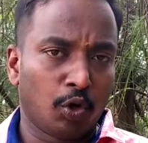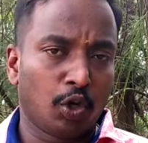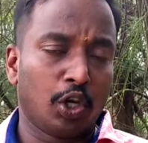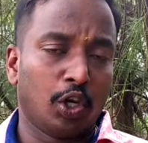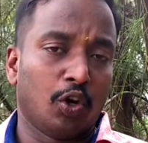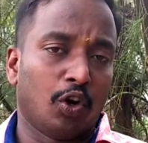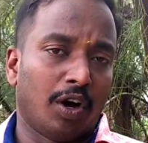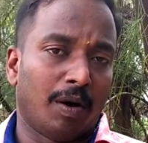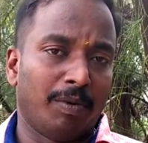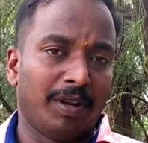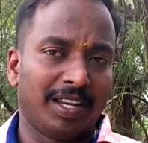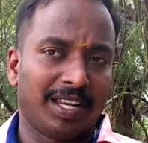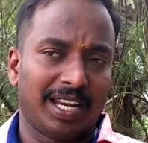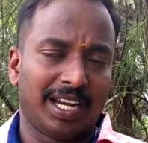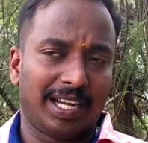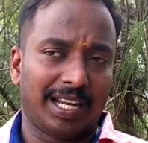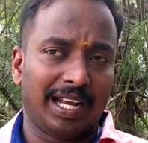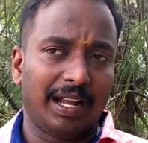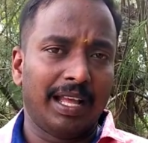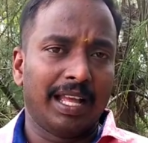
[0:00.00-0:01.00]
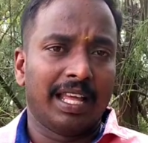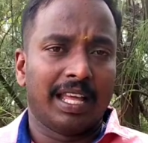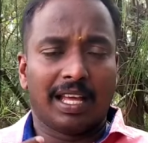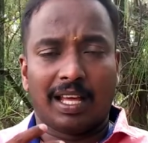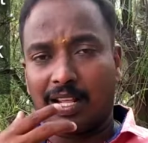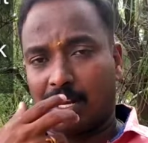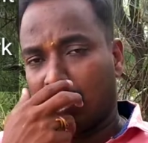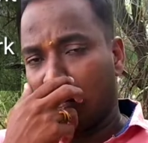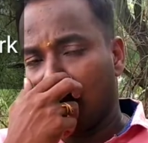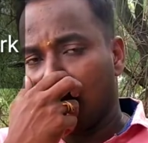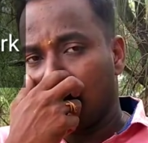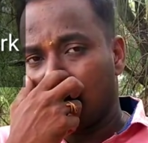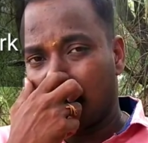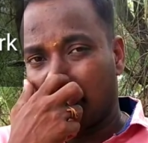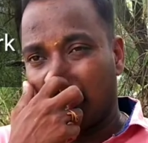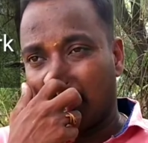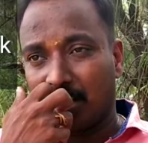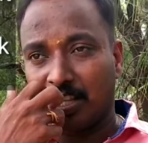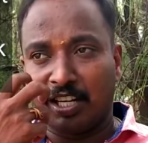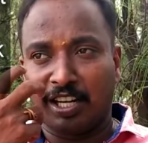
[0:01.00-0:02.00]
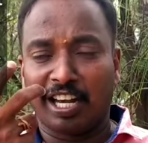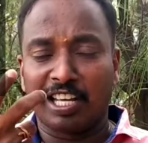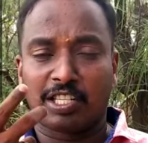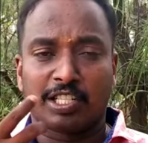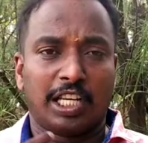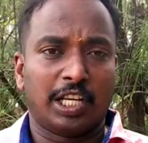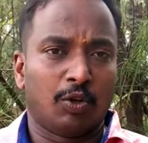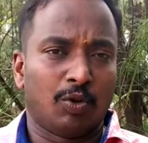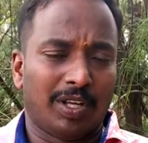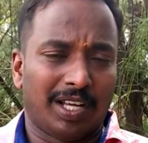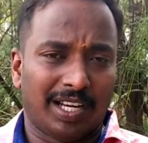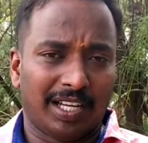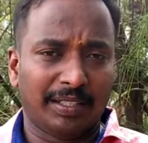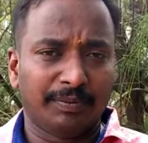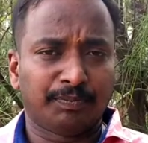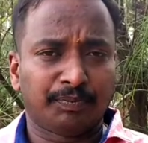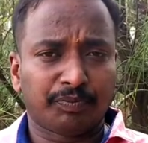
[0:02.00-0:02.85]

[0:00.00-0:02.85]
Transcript: முக்கியம் அப்படின்னு கேட்டால் ரெண்டு விஷயம் இருக்குது இண்டஸ்ட்ரிக்குள்ளார